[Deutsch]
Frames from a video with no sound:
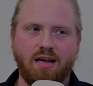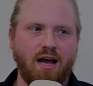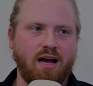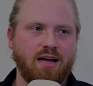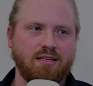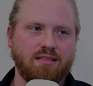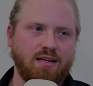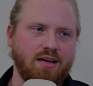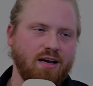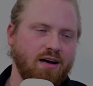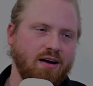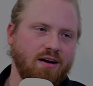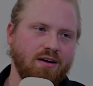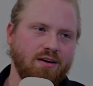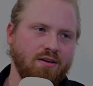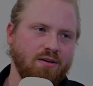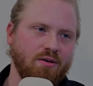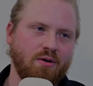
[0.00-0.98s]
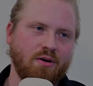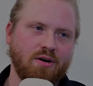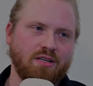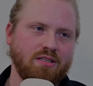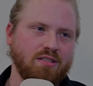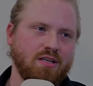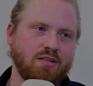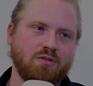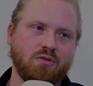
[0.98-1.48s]
Art der äh,
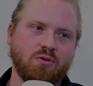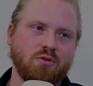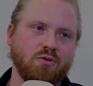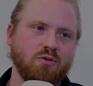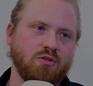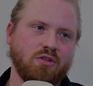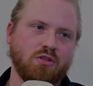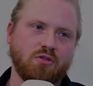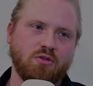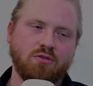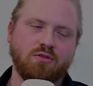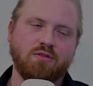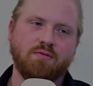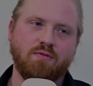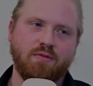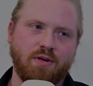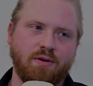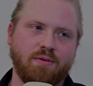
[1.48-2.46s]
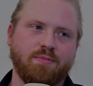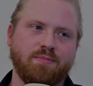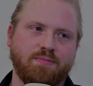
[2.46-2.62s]
Organisation unterstützen wir.